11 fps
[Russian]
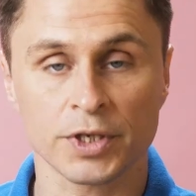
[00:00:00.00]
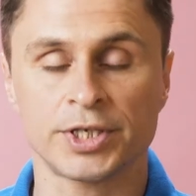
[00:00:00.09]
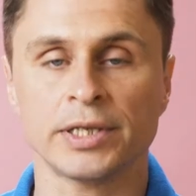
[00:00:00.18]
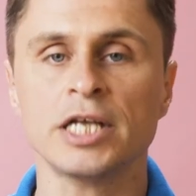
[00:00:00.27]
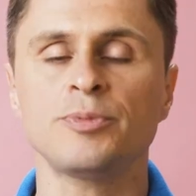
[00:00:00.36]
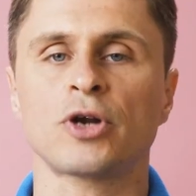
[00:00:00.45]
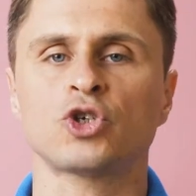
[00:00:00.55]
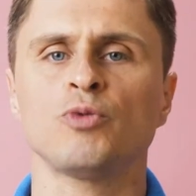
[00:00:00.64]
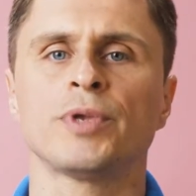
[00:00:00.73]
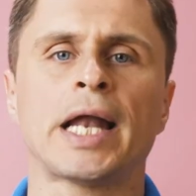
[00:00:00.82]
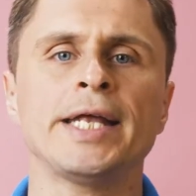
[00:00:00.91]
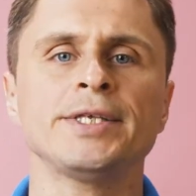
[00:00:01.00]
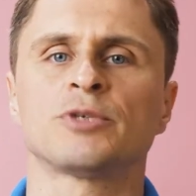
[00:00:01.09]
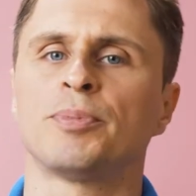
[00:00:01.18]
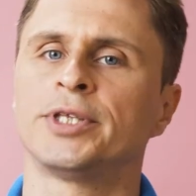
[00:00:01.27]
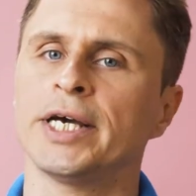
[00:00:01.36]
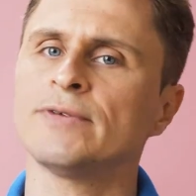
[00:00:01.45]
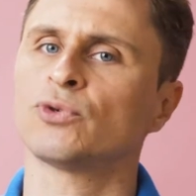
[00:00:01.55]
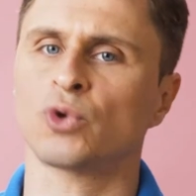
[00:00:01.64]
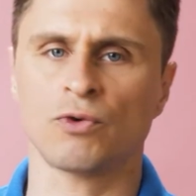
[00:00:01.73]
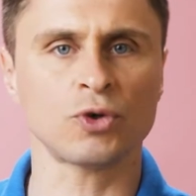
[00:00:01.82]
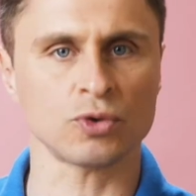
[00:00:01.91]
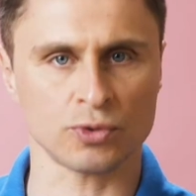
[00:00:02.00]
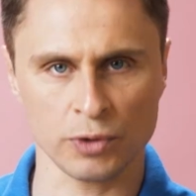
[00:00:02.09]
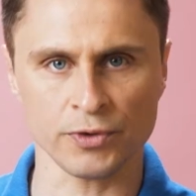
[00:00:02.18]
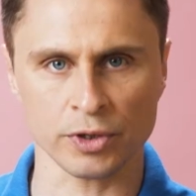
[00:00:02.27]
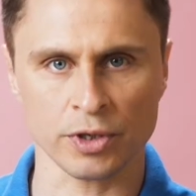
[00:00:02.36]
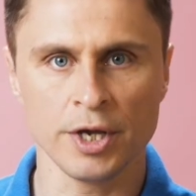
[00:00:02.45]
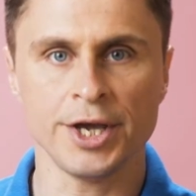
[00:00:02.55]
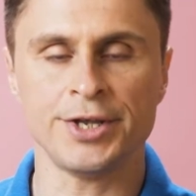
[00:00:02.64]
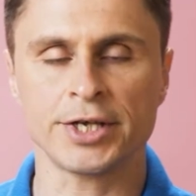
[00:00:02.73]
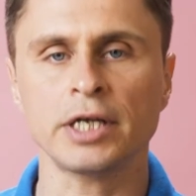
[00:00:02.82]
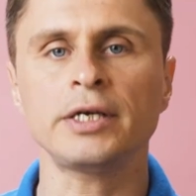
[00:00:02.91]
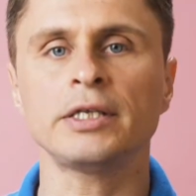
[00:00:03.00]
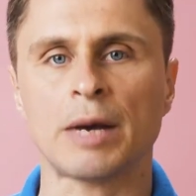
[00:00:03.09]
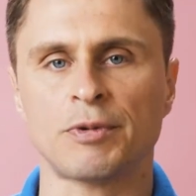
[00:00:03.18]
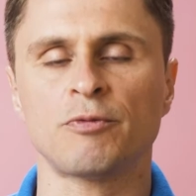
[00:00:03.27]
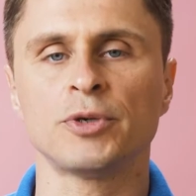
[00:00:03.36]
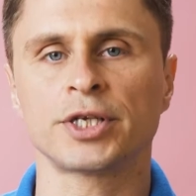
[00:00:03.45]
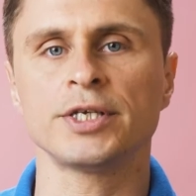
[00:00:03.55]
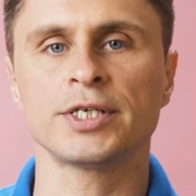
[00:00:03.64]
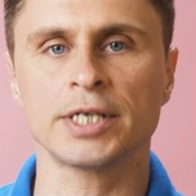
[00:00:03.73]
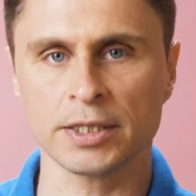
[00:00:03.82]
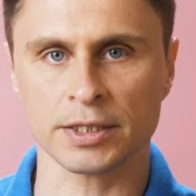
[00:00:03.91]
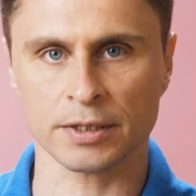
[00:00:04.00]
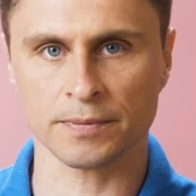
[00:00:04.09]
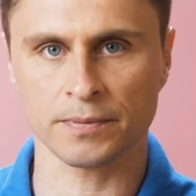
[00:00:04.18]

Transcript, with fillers: Силант прошел многолетние испытания в суровых условиях и несколько этапов модернизации.